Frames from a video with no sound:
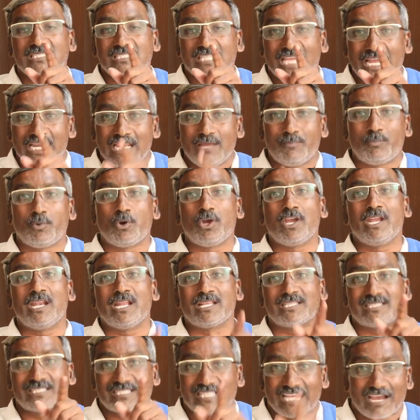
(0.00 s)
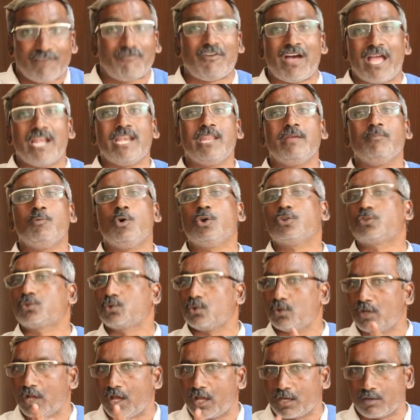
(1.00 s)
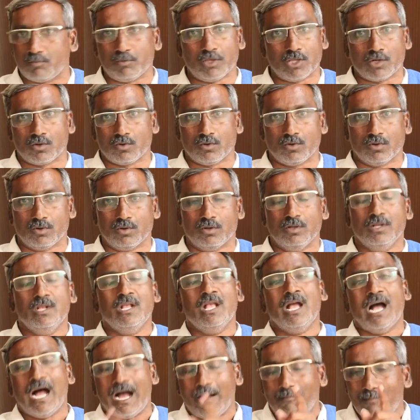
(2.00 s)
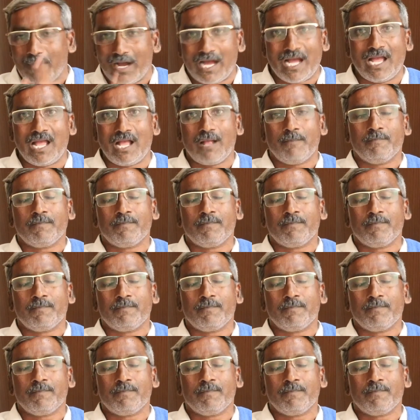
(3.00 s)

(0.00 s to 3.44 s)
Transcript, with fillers: చనిపోయిన శవాన్ని మోస్తున్నారు మీరు అమ్మా